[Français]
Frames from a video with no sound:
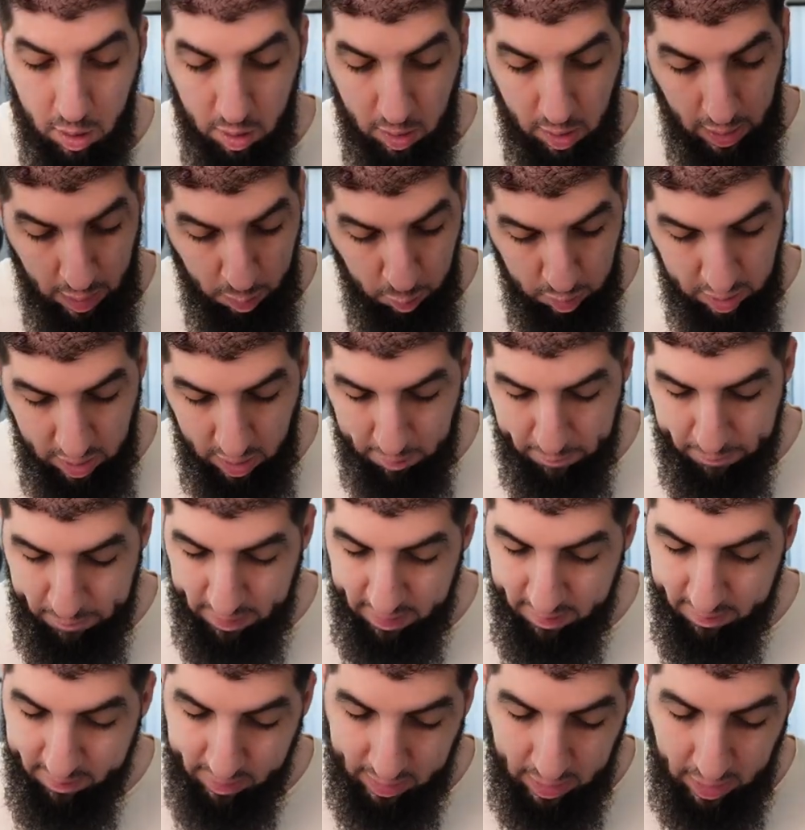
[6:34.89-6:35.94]
Ah ouais, il a fait
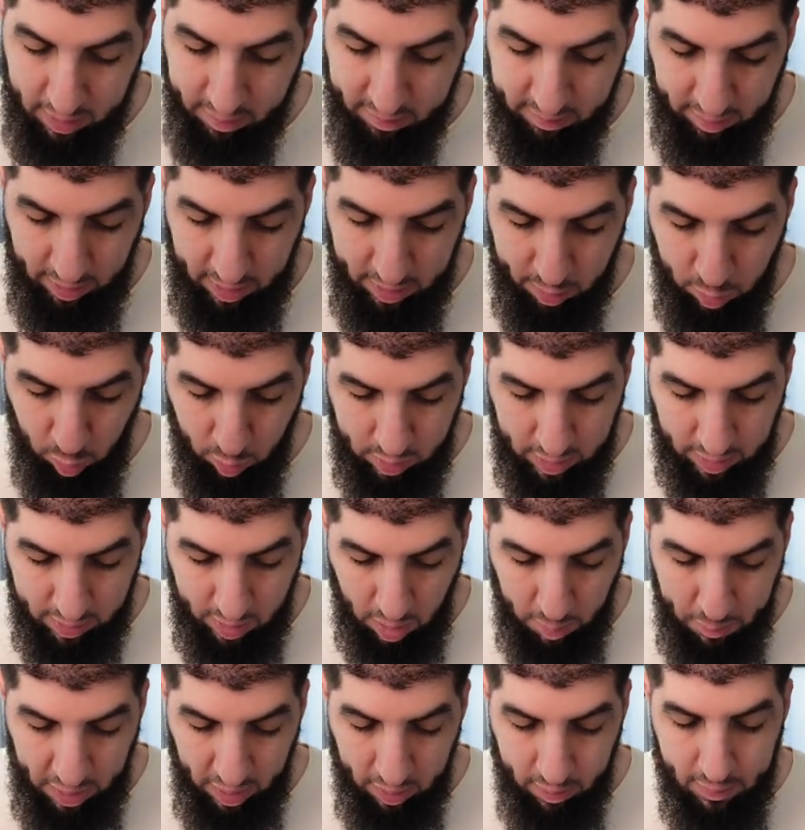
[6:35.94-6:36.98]
strike direct. Ok, très
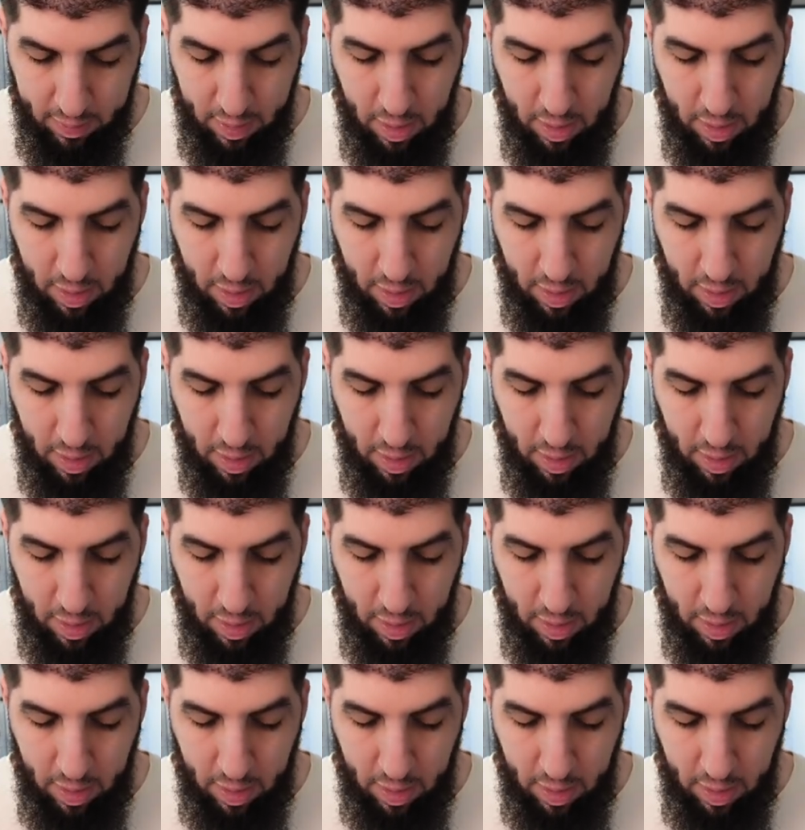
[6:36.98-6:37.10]
bien.